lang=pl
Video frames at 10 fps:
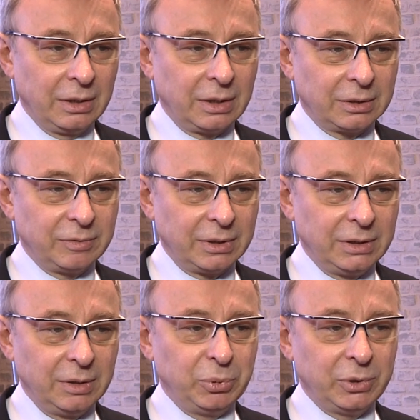tak zwany
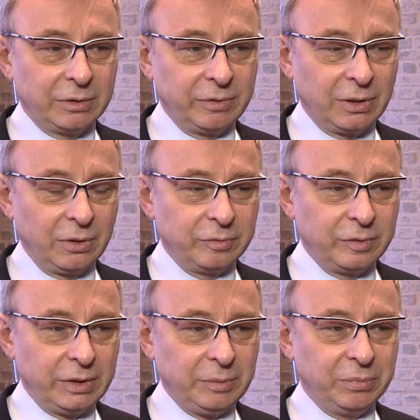deputat
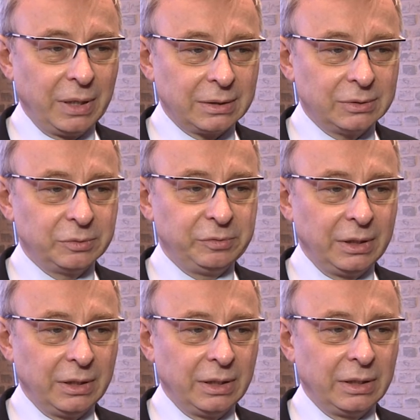węglowy i bardzo
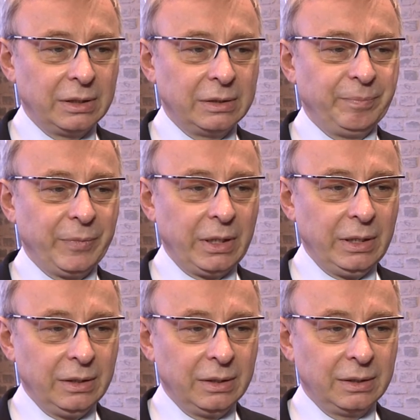wiele
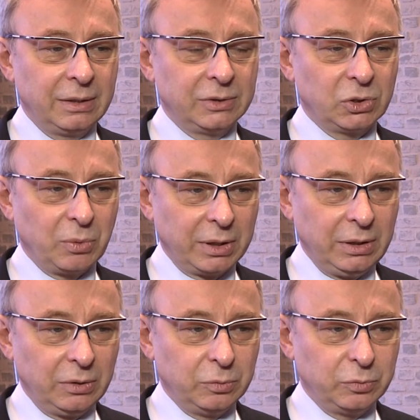innych
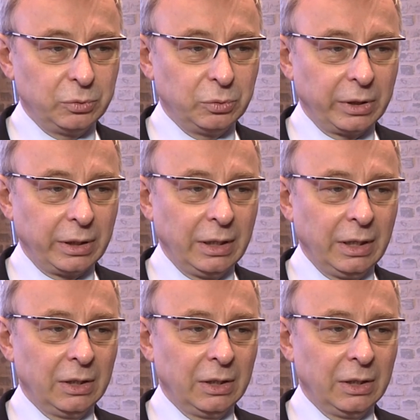składników, które